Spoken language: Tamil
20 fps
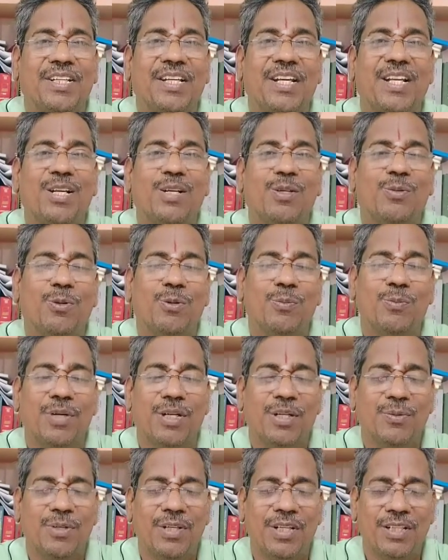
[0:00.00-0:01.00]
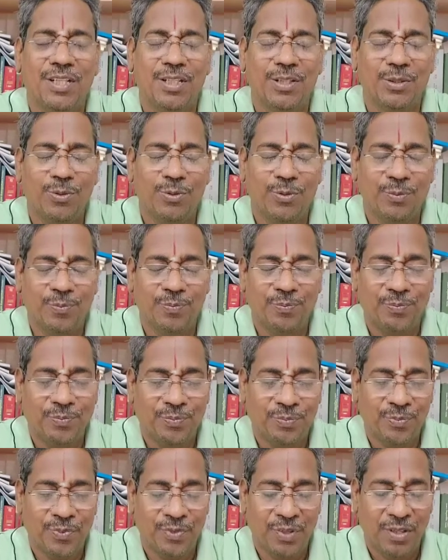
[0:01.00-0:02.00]
இறைநிலை கோட்பாட்டினுடைய தத்துவம்
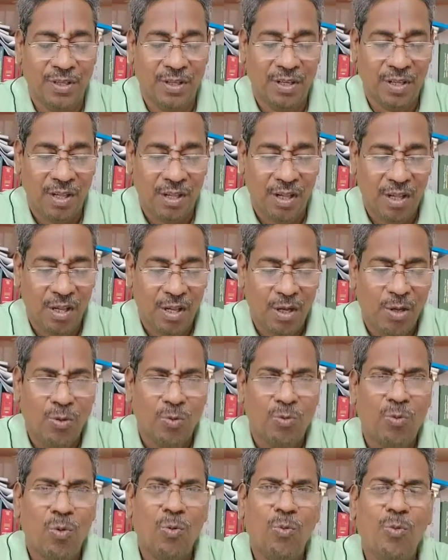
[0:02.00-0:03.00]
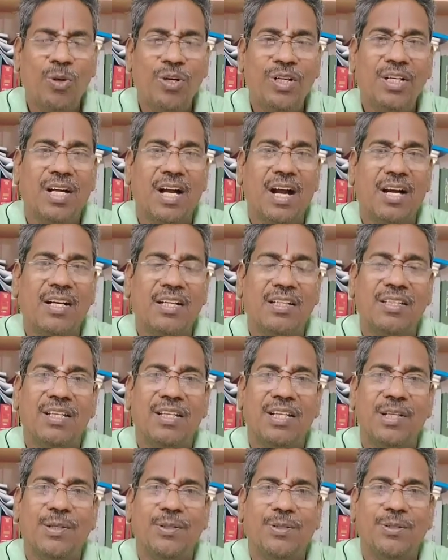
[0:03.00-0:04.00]
ஒவ்வொரு
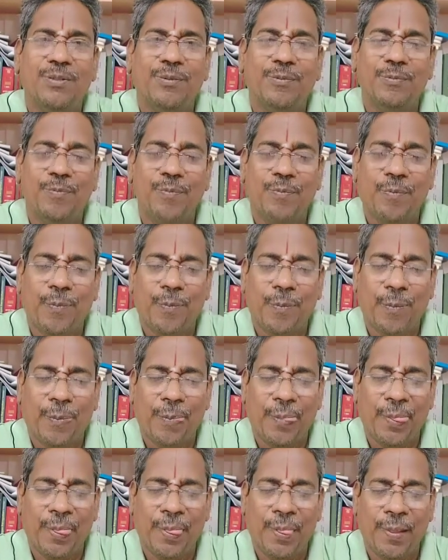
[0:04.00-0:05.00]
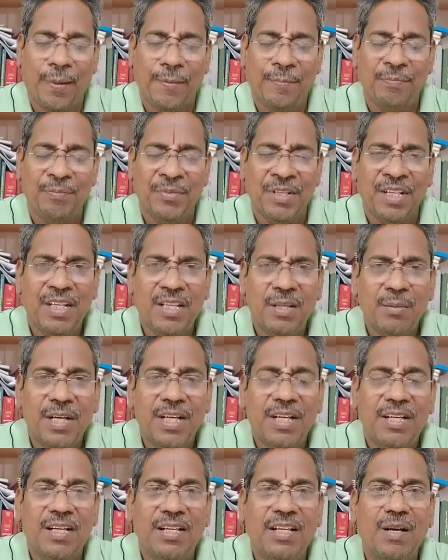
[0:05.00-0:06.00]
காண்டத்திலையும் இந்த
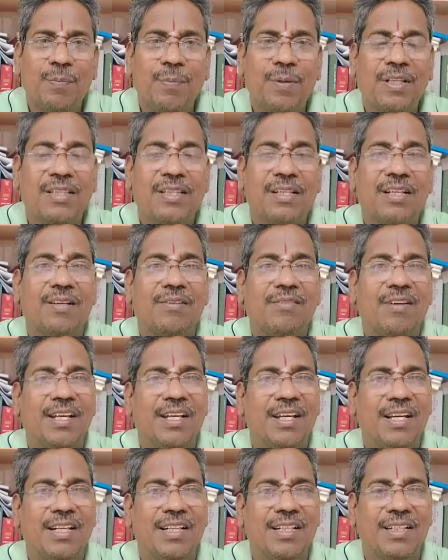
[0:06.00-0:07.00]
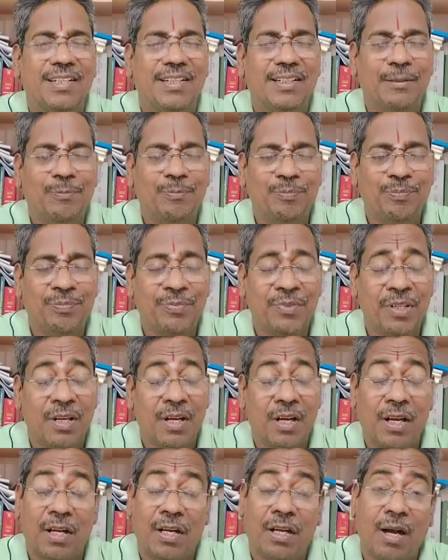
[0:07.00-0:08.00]
மாதிரி கதாபாத்திரங்கள் வழியாக
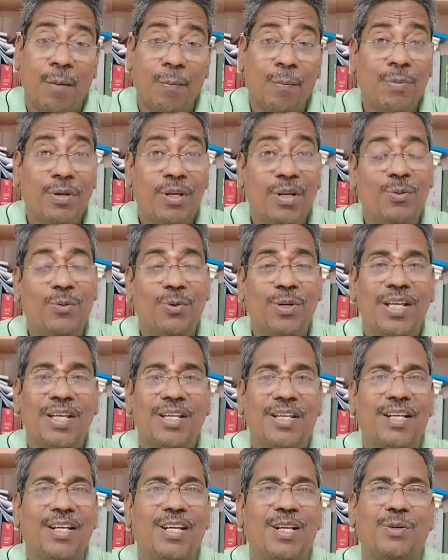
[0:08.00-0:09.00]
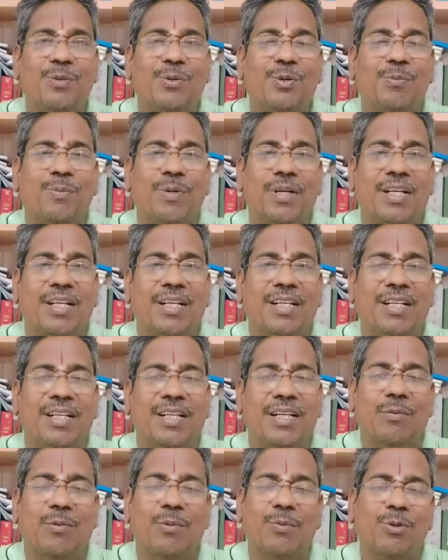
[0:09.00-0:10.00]
கம்பரனுடைய இறைநிலை கோட்பாடை
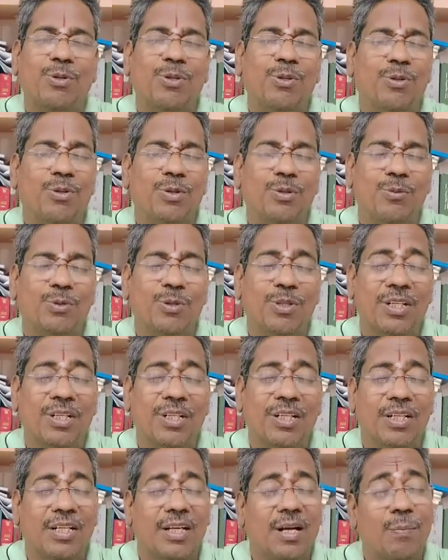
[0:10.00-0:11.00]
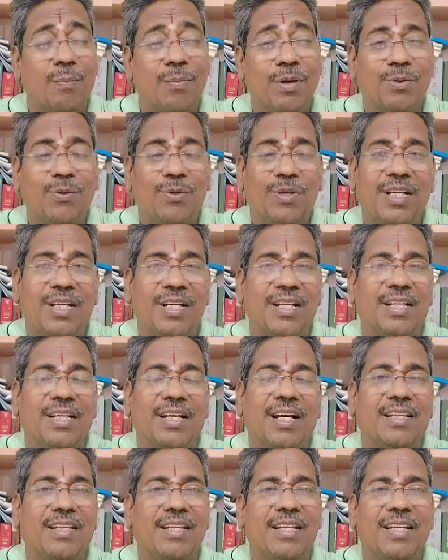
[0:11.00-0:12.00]
நம்ம புரிந்து கொள்ளும்போது தான் கம்பரனுடைய
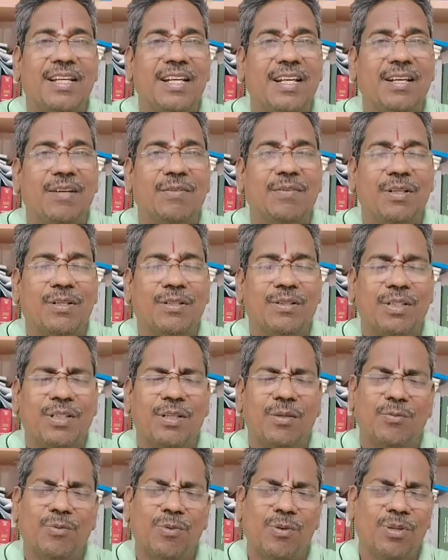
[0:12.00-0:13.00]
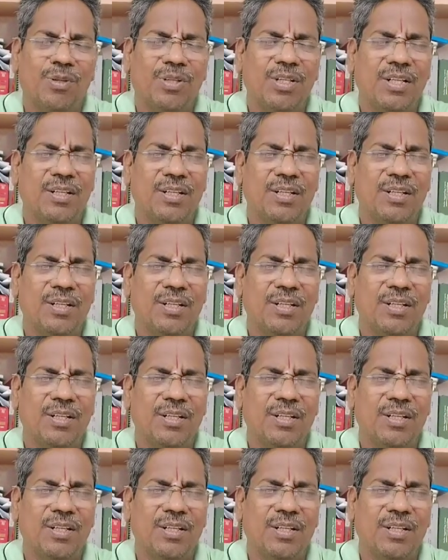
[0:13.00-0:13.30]
அந்த இறைநிலை விளக்கம் எவ்வளோ